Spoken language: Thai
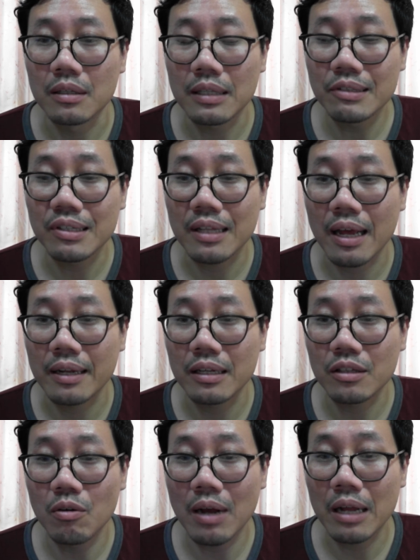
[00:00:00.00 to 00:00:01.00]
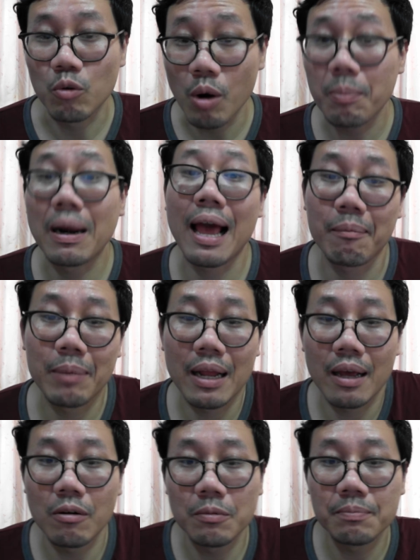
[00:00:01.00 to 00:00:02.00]
ท่านเศรษฐาเนี่ยต้องการควบคลังไป
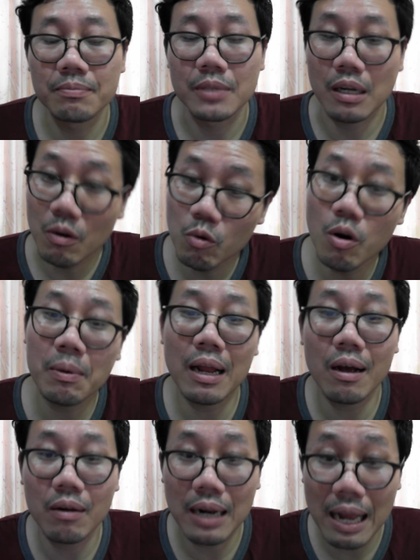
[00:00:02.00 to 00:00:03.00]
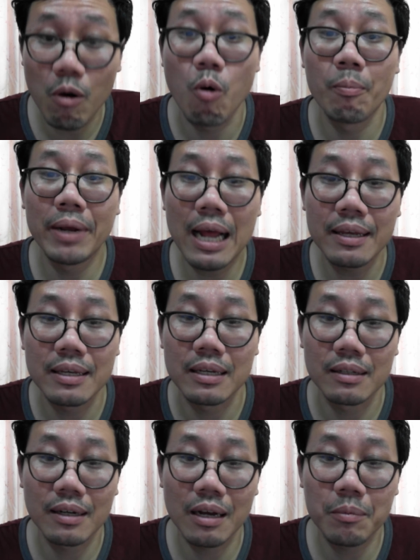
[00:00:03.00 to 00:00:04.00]
แล้วตอนนั้นควบกลาโหมไม่ได้อีก
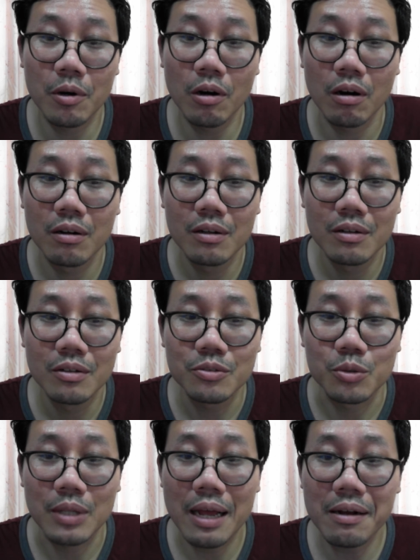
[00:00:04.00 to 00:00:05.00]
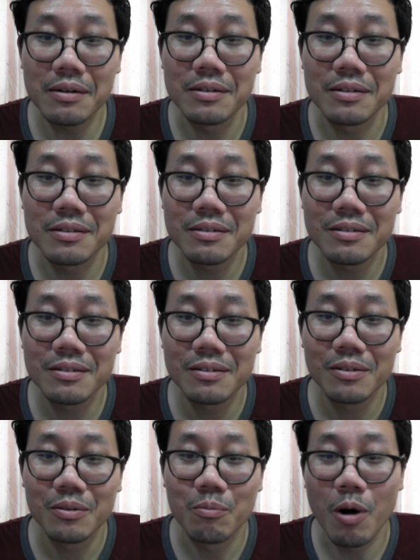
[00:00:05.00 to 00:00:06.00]
นะครับ ก็สุดท้ายก็คือ
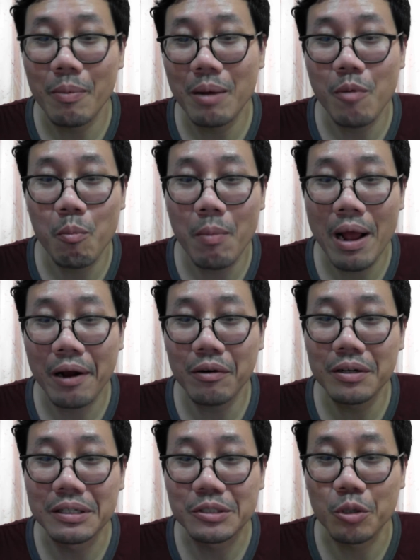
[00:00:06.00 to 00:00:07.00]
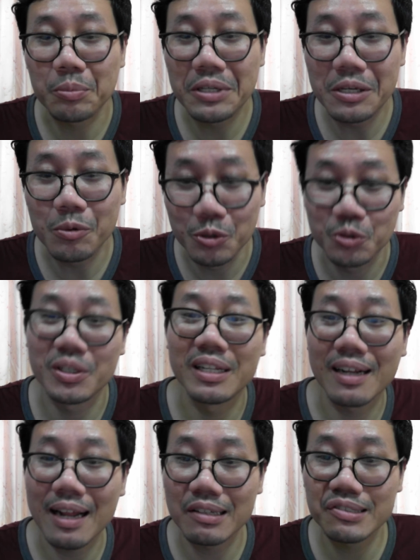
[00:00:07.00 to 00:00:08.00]
มองไปมองมาก็คือจบที่คุณสุทิน
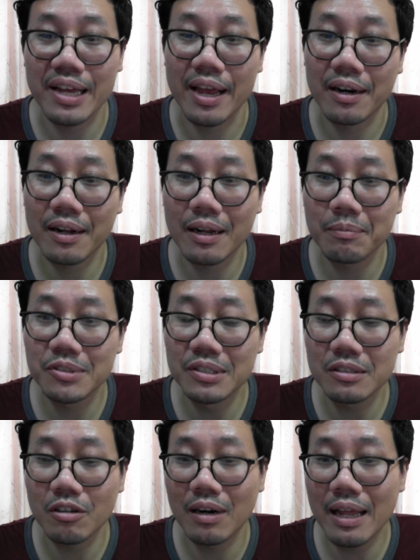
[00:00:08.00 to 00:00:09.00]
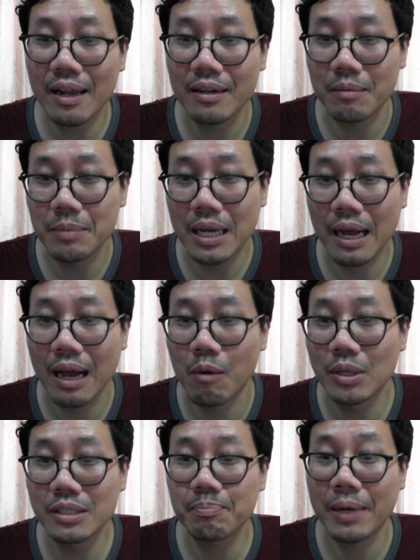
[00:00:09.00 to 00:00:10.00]
คลังแสงนะครับ ซึ่งตอนแรกเนี่ยมีข่าว
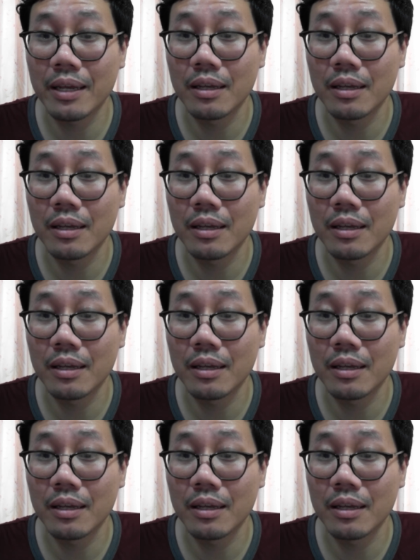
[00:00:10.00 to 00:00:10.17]
ว่าจะไป